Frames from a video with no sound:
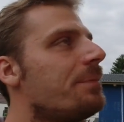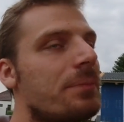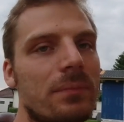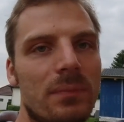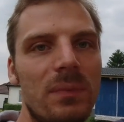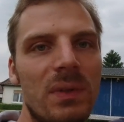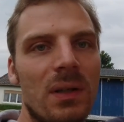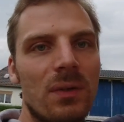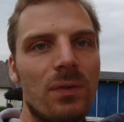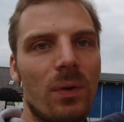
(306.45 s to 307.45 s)
Und da ist
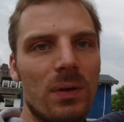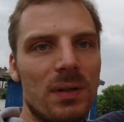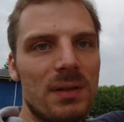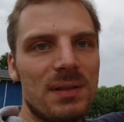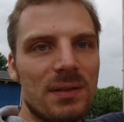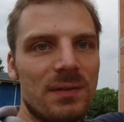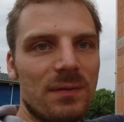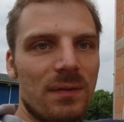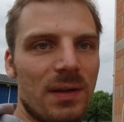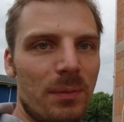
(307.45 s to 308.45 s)
einfach der Hintergrund, dass man
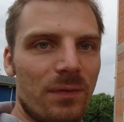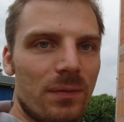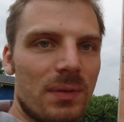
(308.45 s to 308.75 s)
auch hier